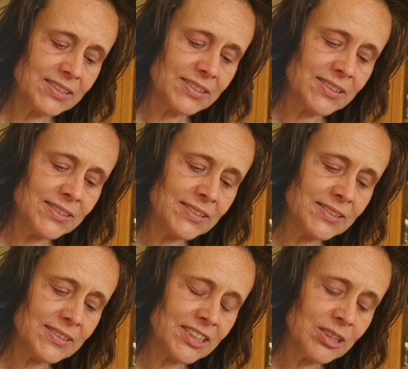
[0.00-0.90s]
Denn diese
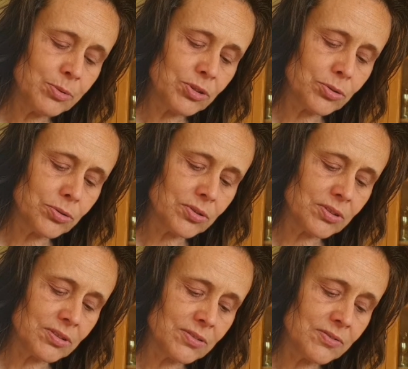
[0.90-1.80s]
sind nicht
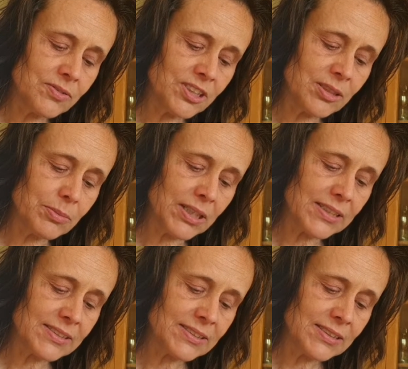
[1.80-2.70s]
betrunken, wie ihr
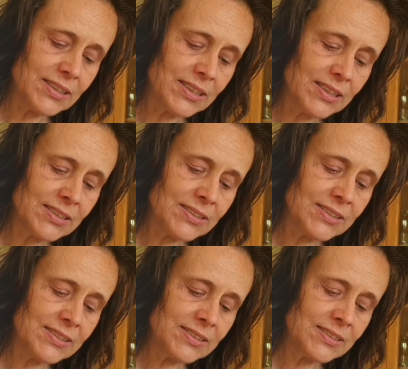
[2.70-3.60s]
meint,
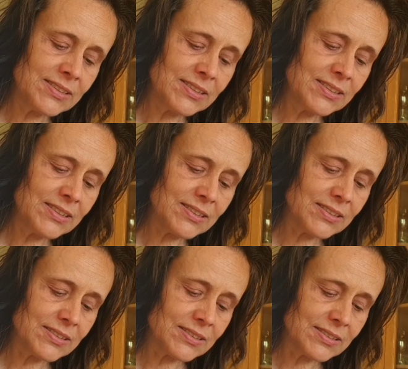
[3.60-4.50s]
denn es, sind
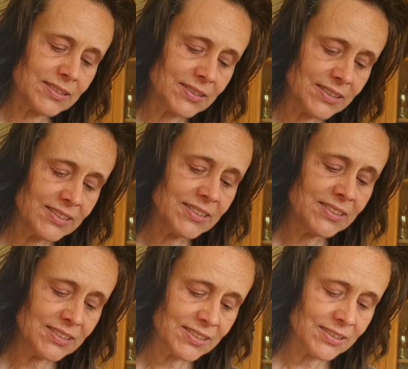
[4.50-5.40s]
die, denn es
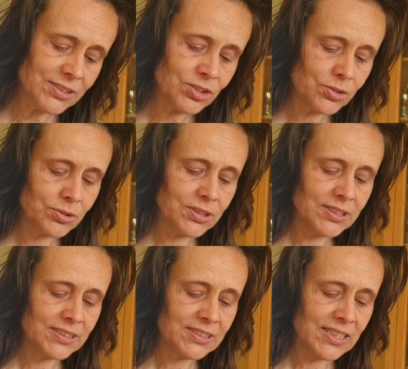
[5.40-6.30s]
ist die dritte
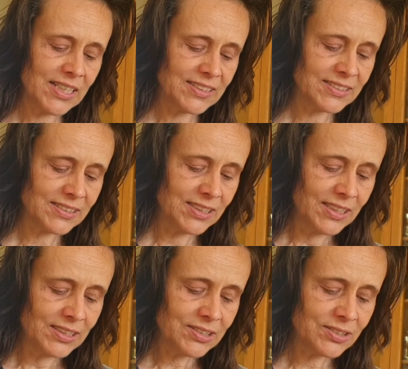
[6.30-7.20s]
Stunde des Tages,
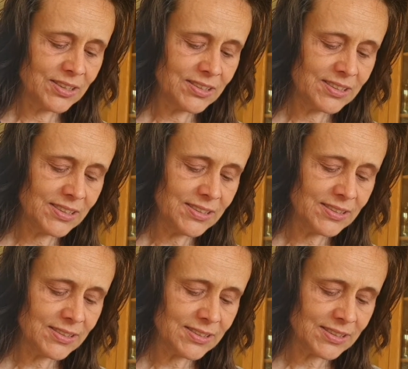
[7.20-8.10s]
sondern
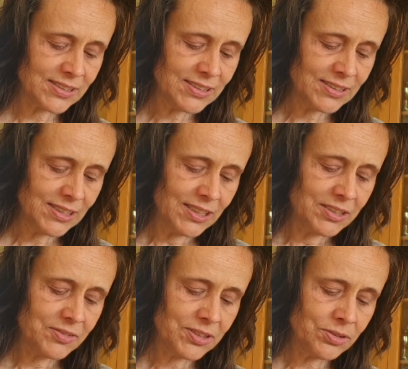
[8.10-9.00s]
dies ist es,
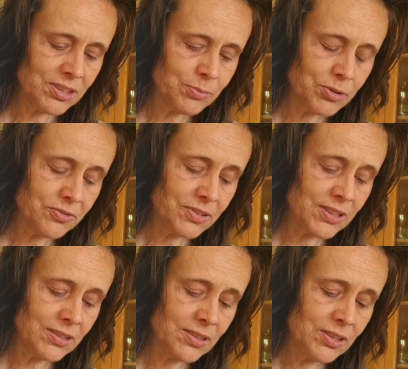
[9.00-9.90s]
was durch den
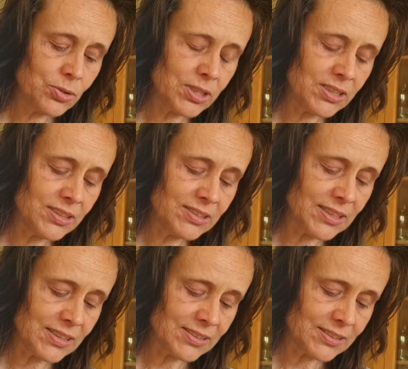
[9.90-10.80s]
Propheten Joel
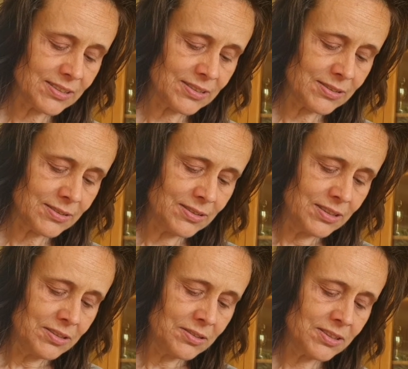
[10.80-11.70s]
gesagt ist.
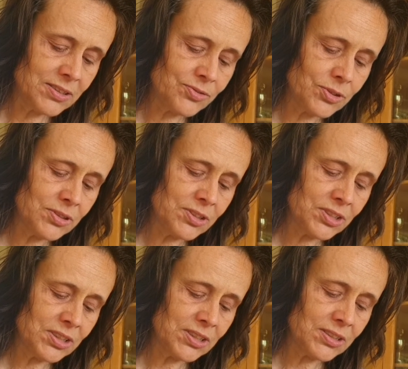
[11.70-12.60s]
Und es wird
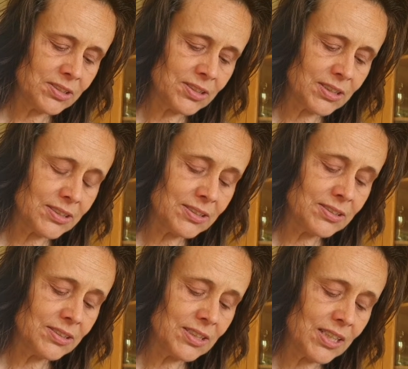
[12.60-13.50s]
geschehen in den
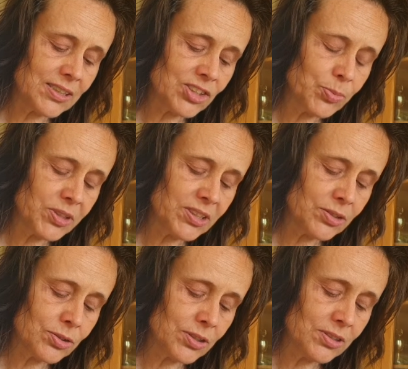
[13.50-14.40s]
letzten Tagen,
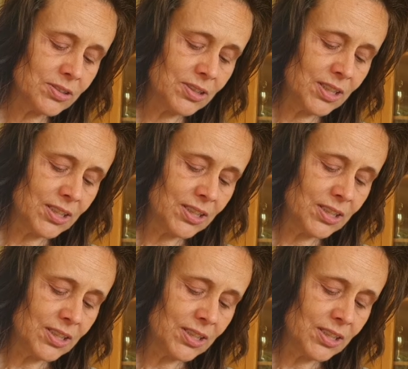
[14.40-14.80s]
spricht Gott,